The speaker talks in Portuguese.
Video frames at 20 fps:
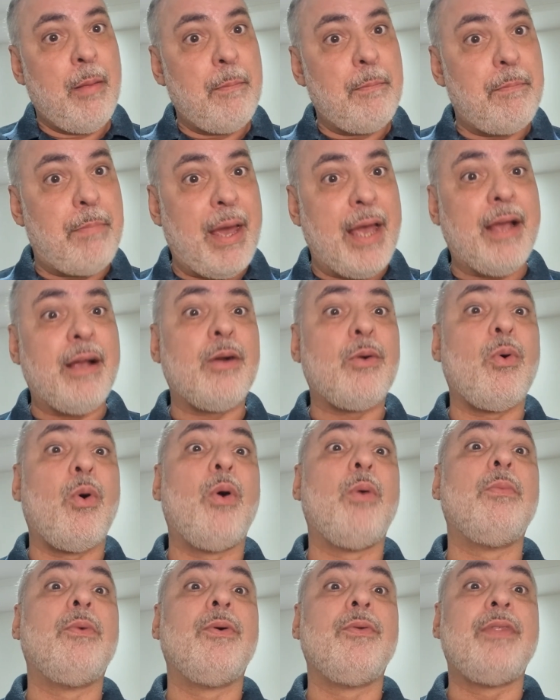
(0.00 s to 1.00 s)
bem
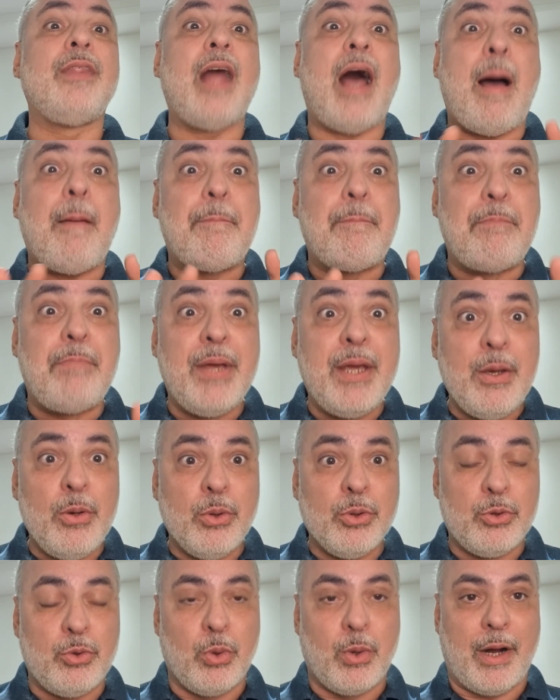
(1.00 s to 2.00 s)
como na
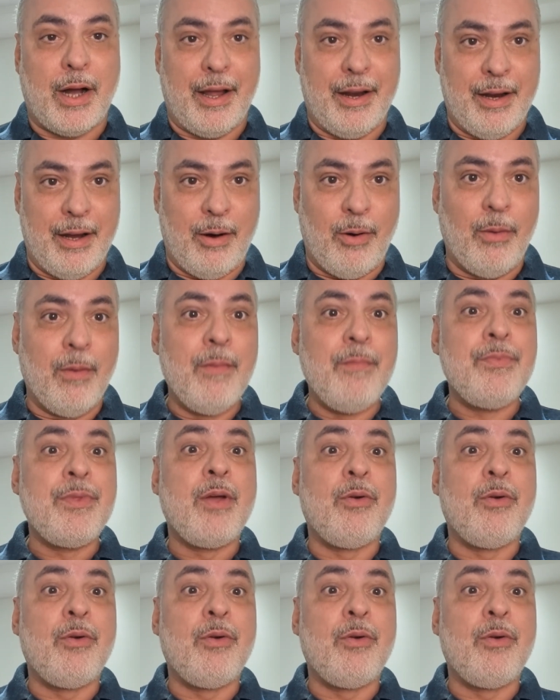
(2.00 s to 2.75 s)
bio do canal,